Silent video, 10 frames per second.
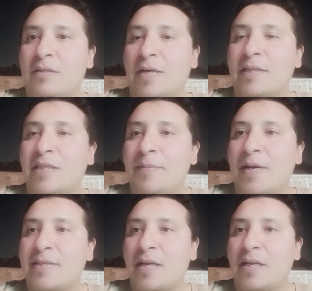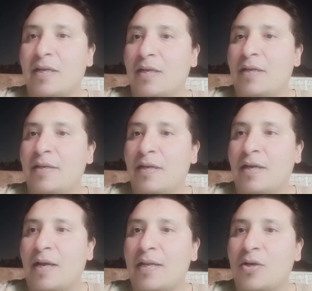قعدت ابحث على
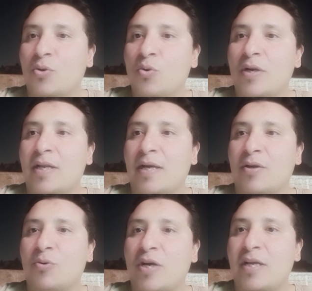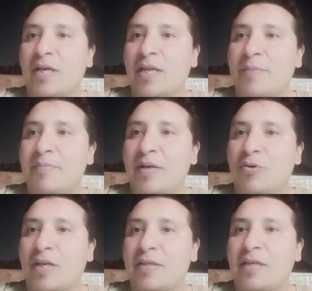على جوجل على وكلاء الانباء
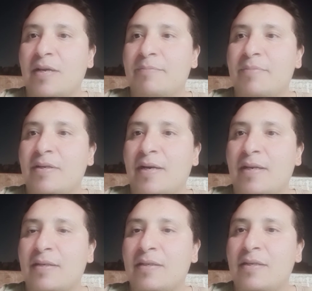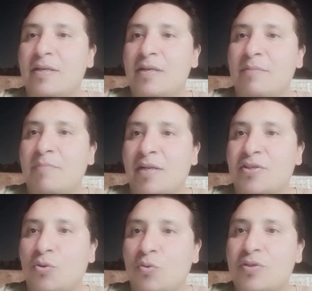وكالات الانباء على
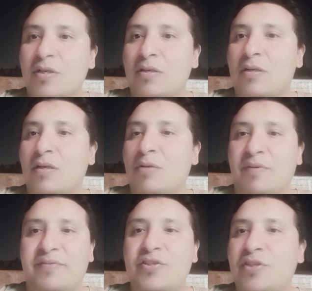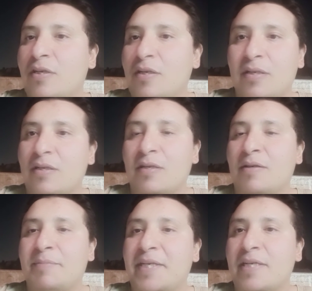مجلس الوزراء ما فيش
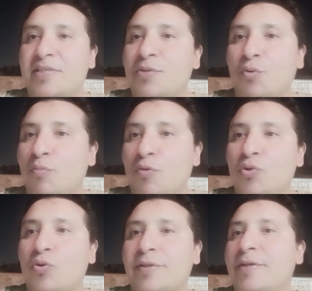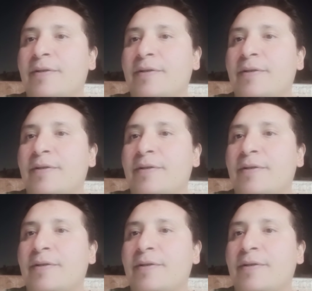بيكذبوا الموضوع ده